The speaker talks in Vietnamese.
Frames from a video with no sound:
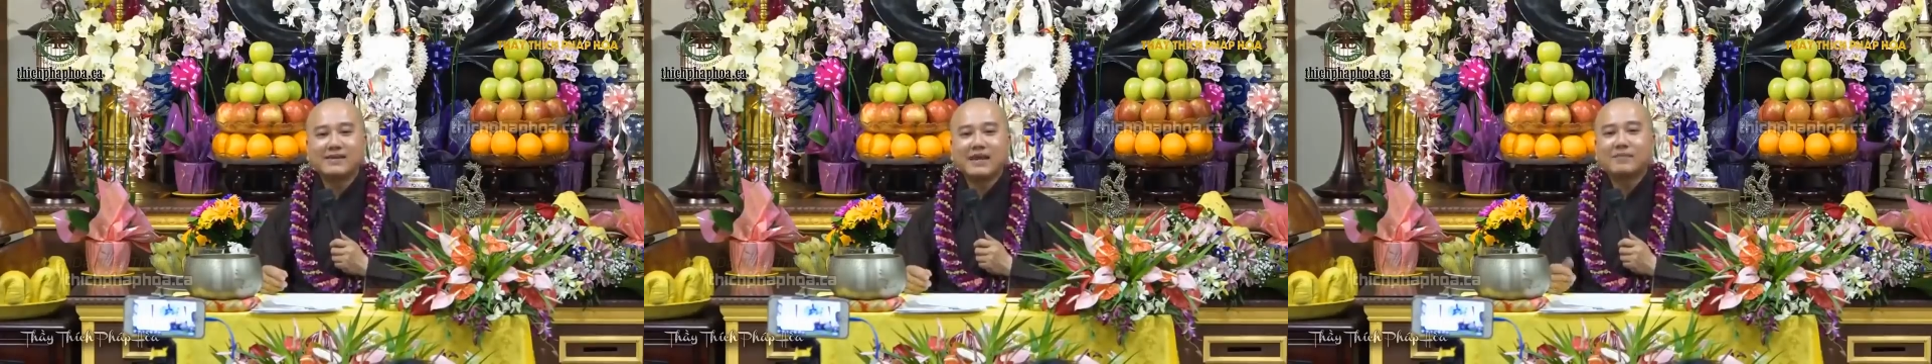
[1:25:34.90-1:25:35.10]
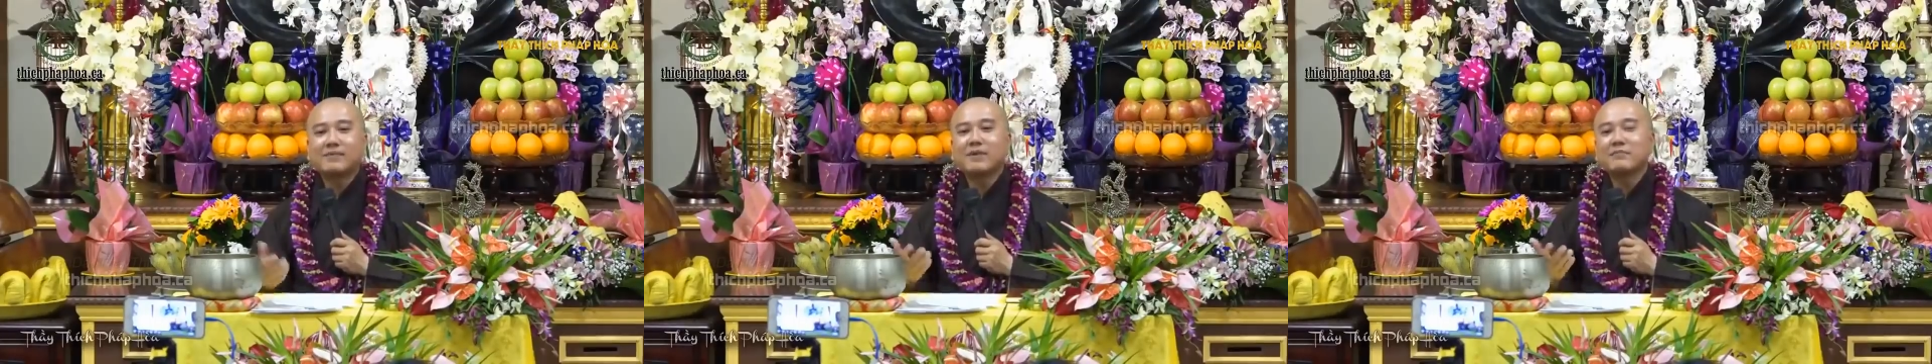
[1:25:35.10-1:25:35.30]

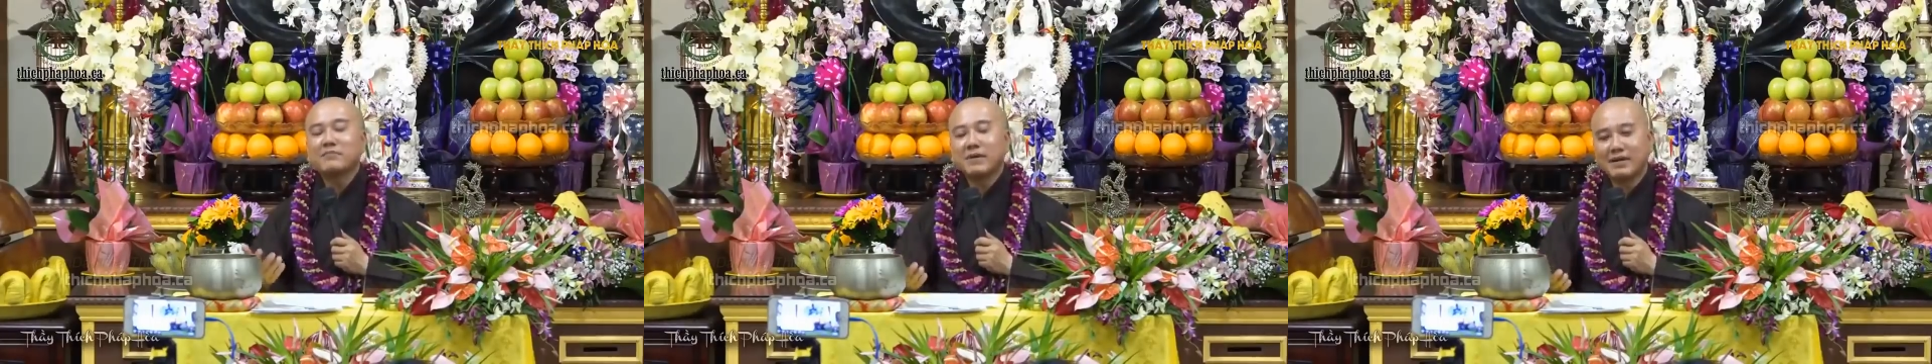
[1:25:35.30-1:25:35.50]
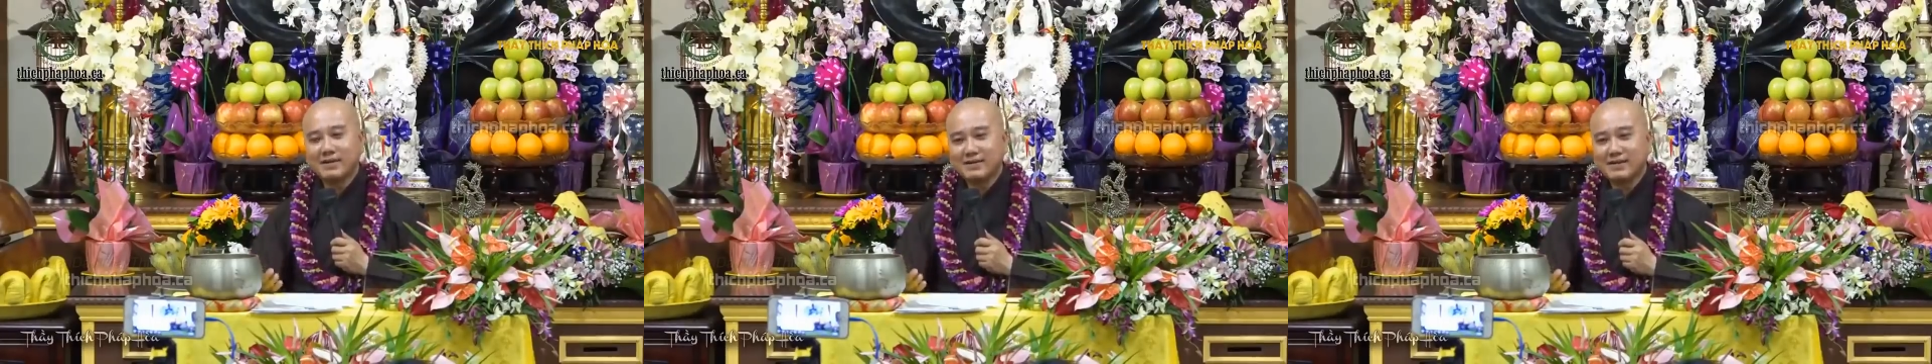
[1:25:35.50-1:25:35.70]
Đẹp cho
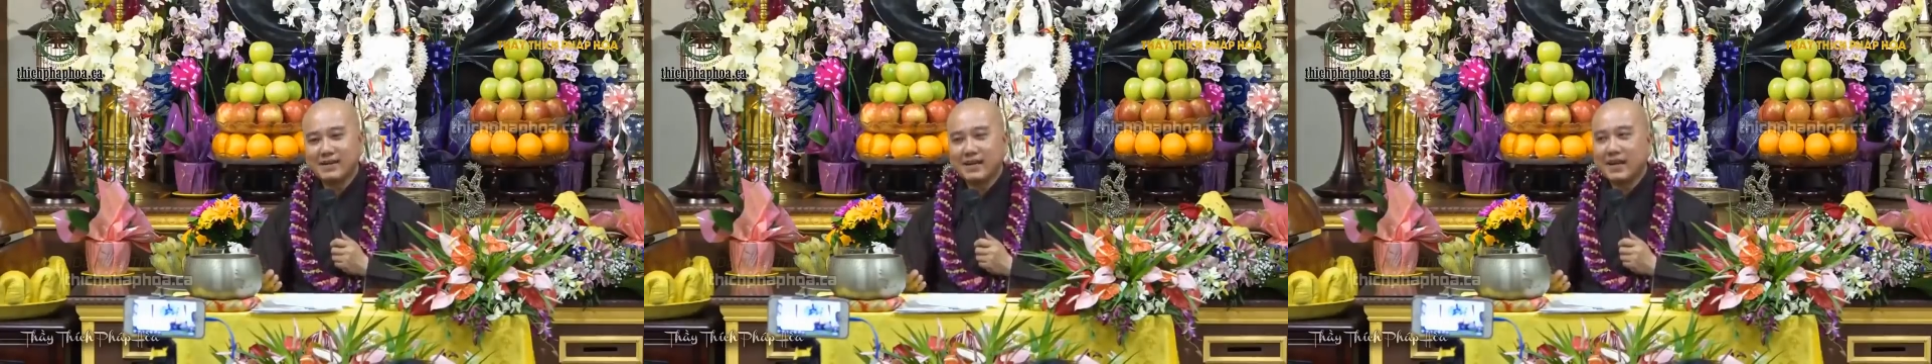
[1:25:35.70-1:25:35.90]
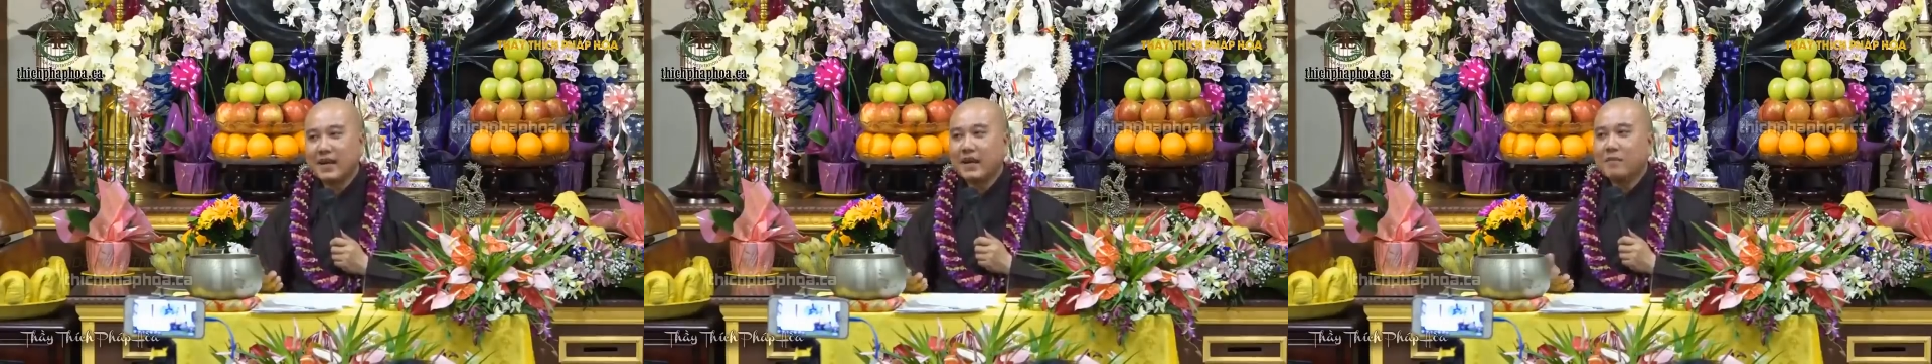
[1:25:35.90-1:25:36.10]
mình.
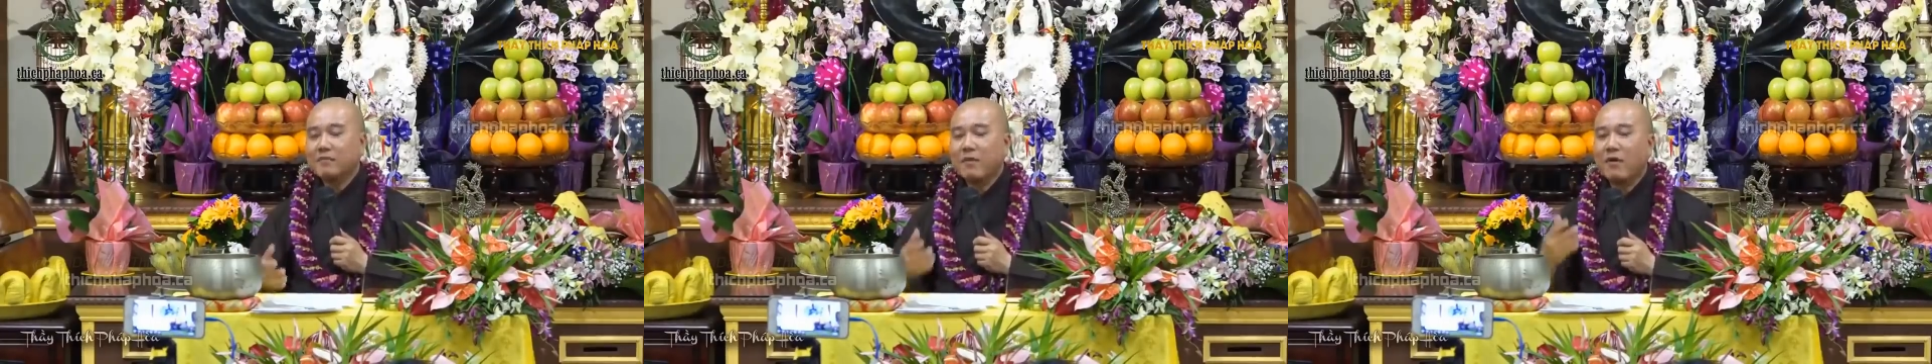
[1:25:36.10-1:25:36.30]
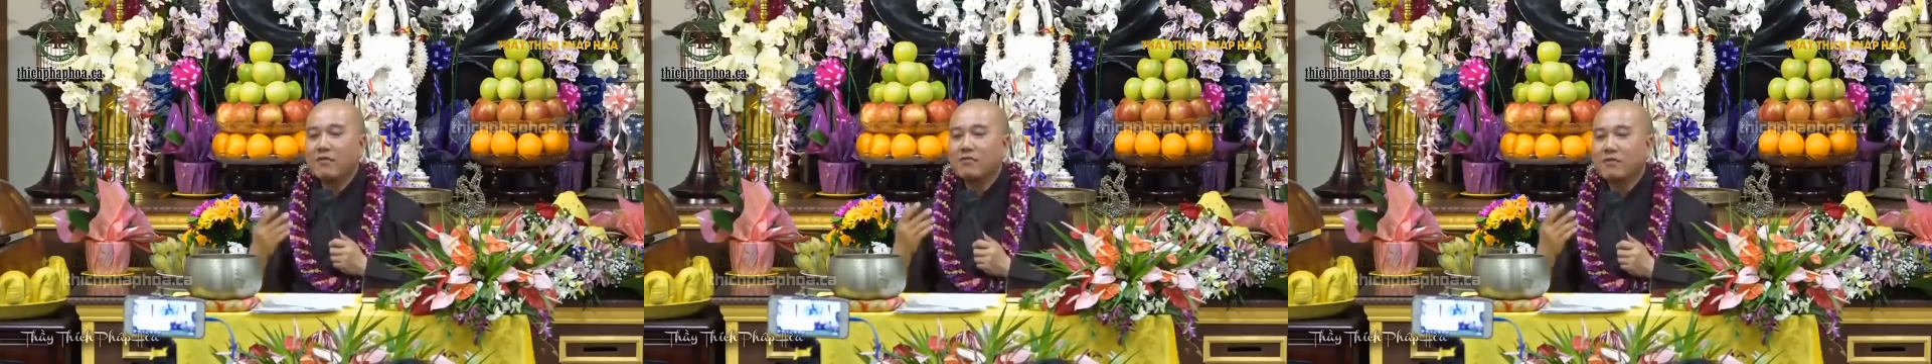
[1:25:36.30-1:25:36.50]

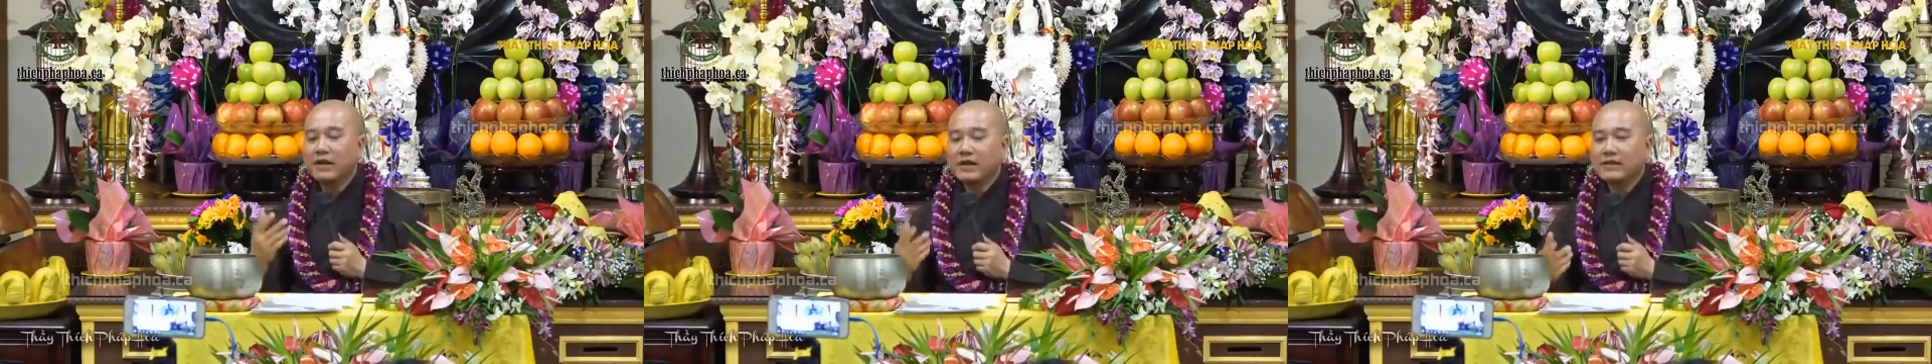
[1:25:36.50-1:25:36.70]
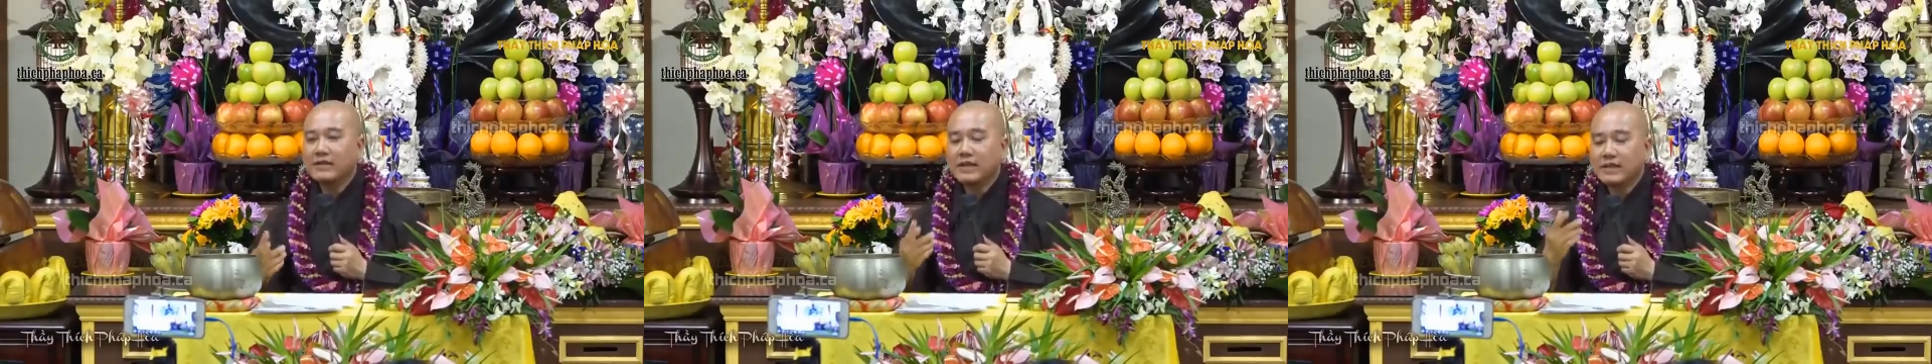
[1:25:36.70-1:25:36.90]
Một vị